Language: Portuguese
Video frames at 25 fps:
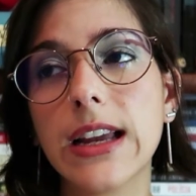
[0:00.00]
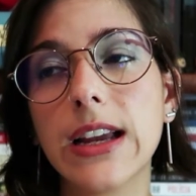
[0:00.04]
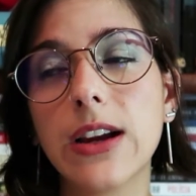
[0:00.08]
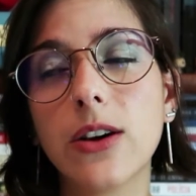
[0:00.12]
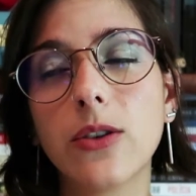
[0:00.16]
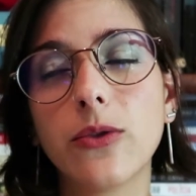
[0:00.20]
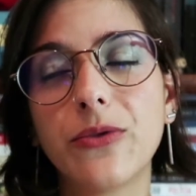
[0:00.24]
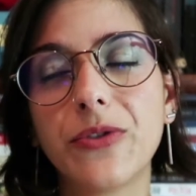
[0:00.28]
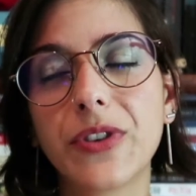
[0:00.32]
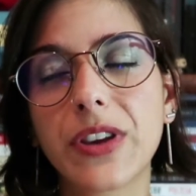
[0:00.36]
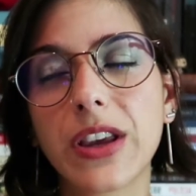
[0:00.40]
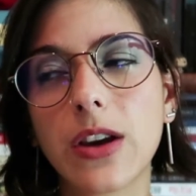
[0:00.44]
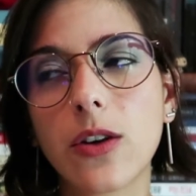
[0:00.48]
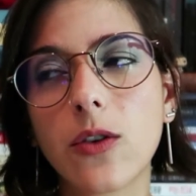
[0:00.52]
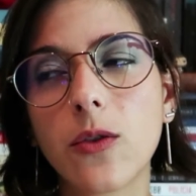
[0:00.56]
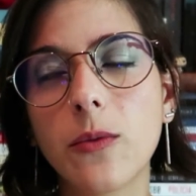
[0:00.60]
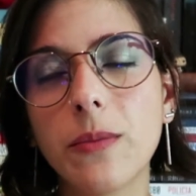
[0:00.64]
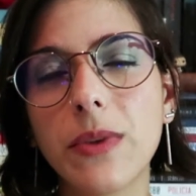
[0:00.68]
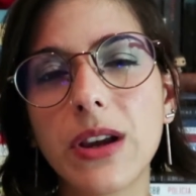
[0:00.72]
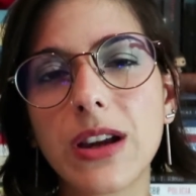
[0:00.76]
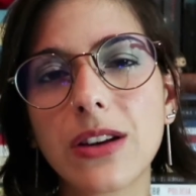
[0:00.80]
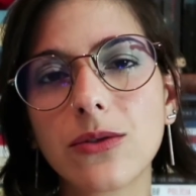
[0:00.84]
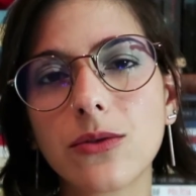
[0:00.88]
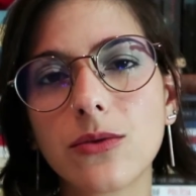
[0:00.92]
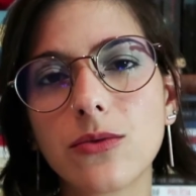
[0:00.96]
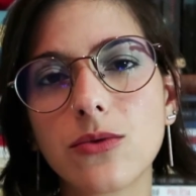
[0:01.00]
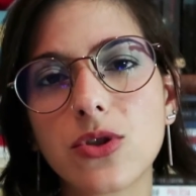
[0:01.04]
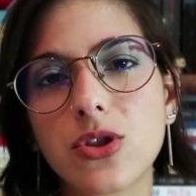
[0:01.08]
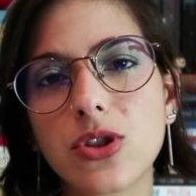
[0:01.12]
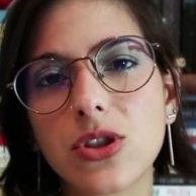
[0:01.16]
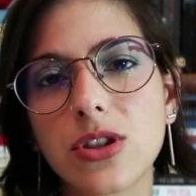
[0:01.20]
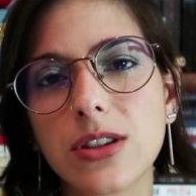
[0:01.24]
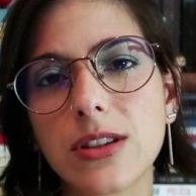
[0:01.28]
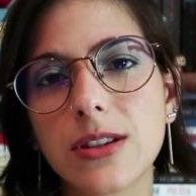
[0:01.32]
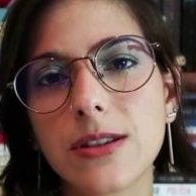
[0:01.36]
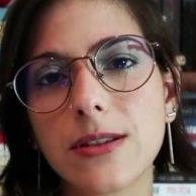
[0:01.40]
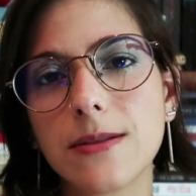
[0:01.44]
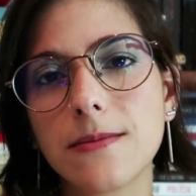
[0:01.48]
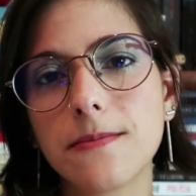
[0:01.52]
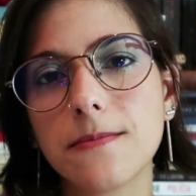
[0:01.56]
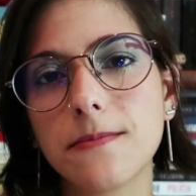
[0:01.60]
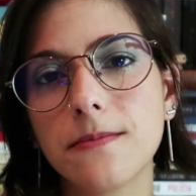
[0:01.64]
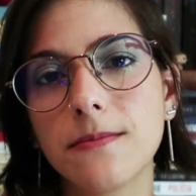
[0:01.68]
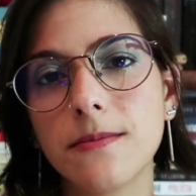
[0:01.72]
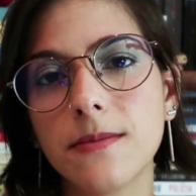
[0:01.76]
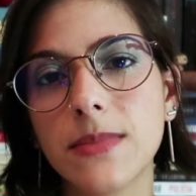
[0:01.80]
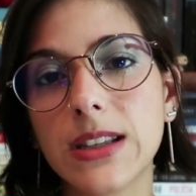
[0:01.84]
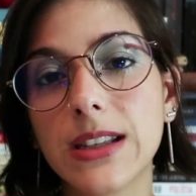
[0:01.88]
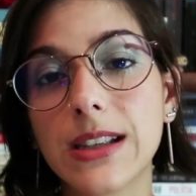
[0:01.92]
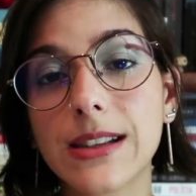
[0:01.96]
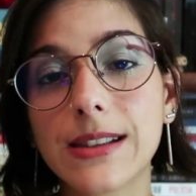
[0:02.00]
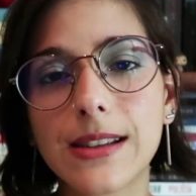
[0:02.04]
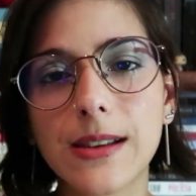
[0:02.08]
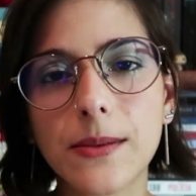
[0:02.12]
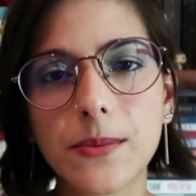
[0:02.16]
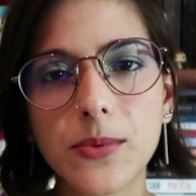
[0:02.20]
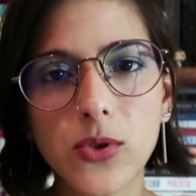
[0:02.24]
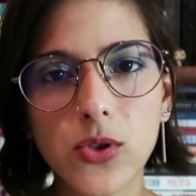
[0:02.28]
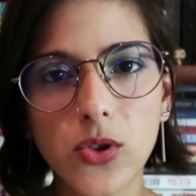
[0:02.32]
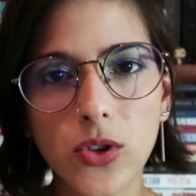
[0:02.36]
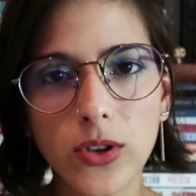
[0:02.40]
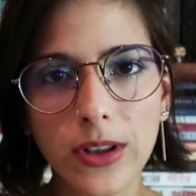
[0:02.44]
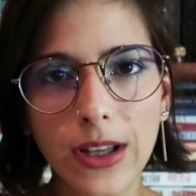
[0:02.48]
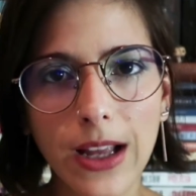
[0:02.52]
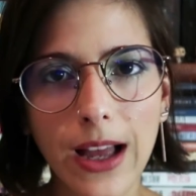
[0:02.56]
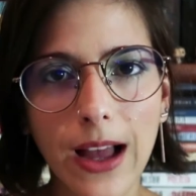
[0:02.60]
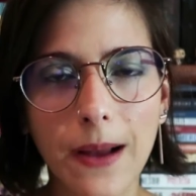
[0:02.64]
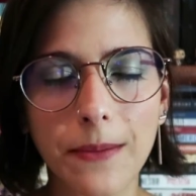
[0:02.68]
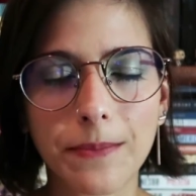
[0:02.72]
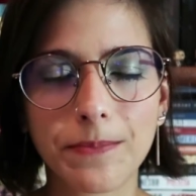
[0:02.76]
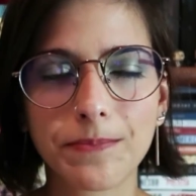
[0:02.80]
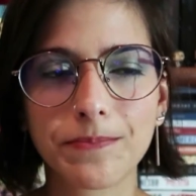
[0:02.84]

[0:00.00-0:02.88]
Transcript: eu fiquei com medo de me decepcionar.